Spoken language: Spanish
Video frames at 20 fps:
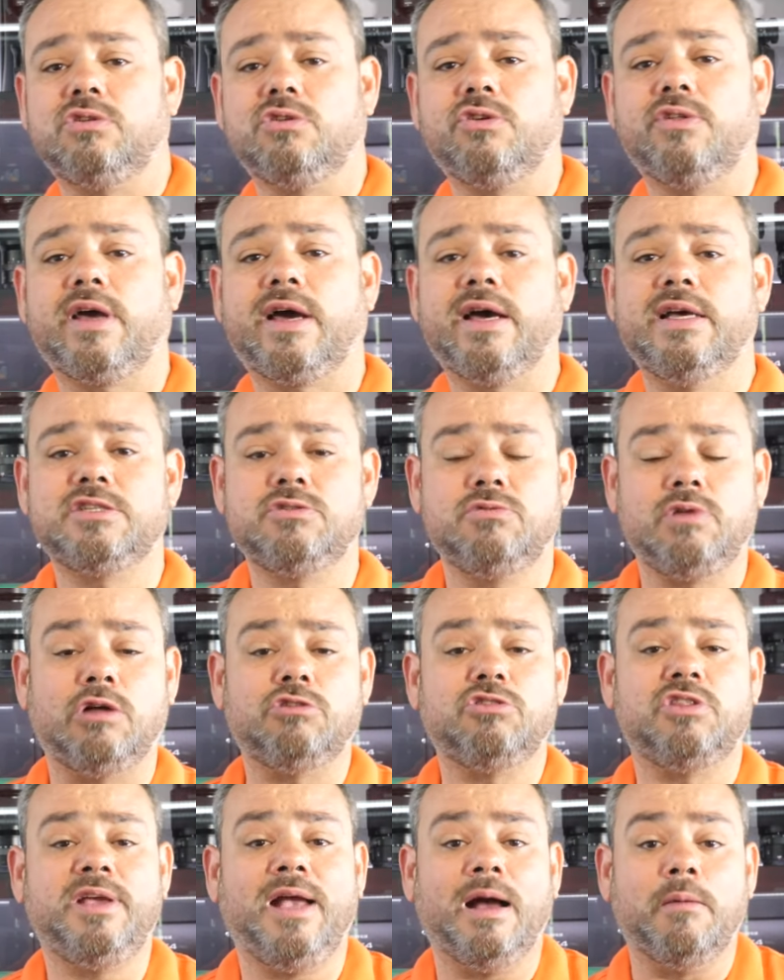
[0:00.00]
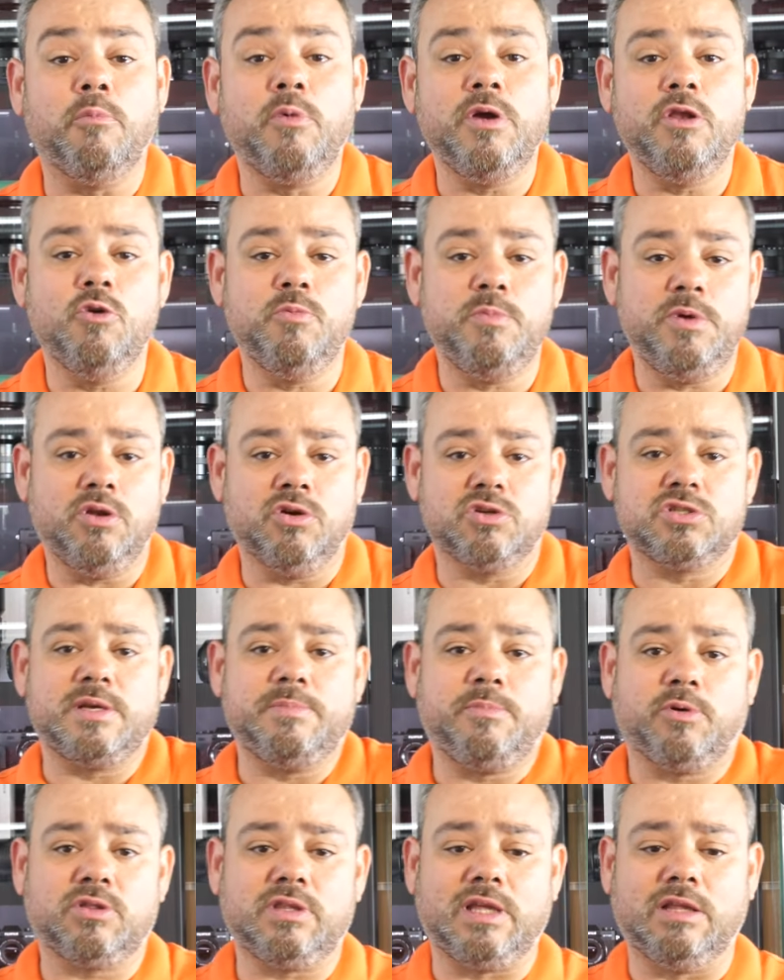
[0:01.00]
no deja de una óptica muy luminosa
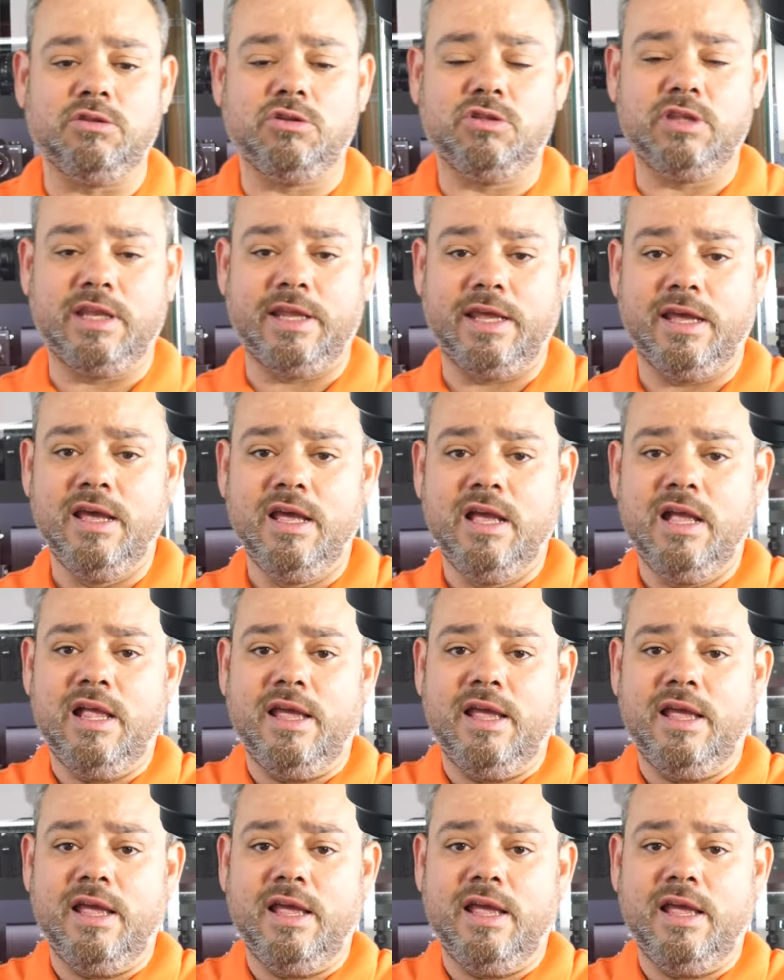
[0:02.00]
y por tanto tiene